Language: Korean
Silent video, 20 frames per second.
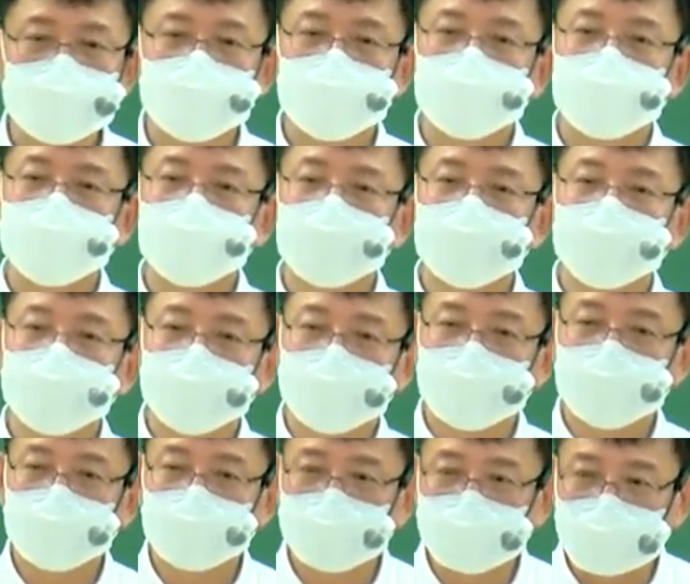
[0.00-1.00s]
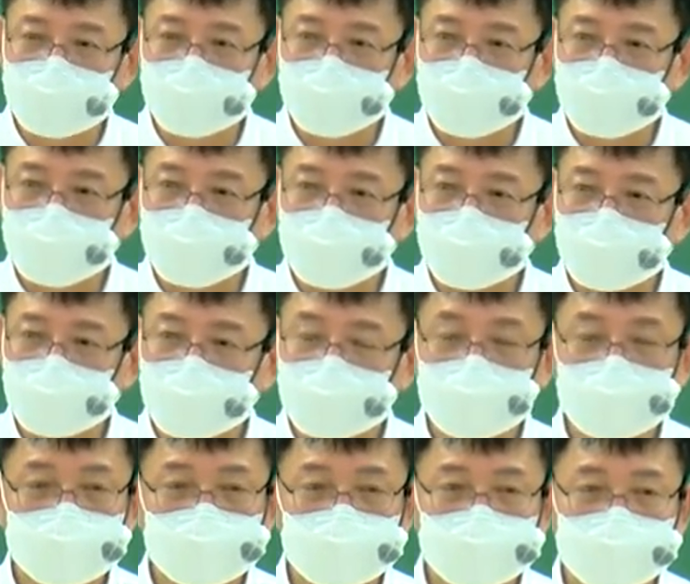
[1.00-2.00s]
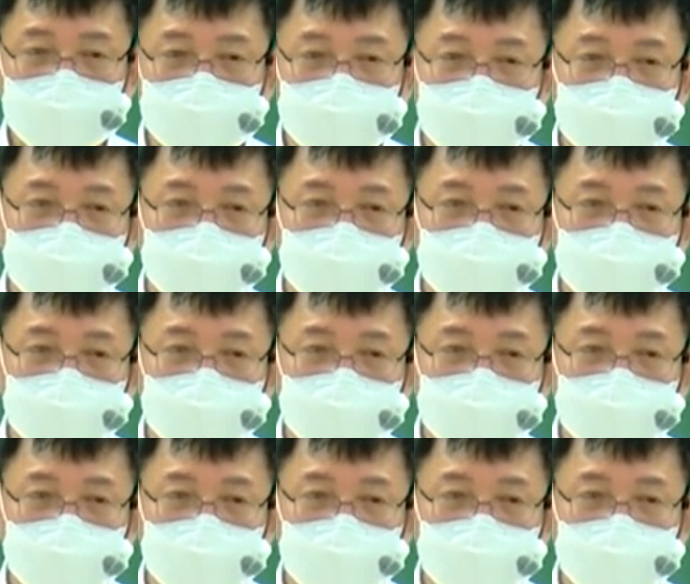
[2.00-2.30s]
재료, 요리만. 아까 있었죠?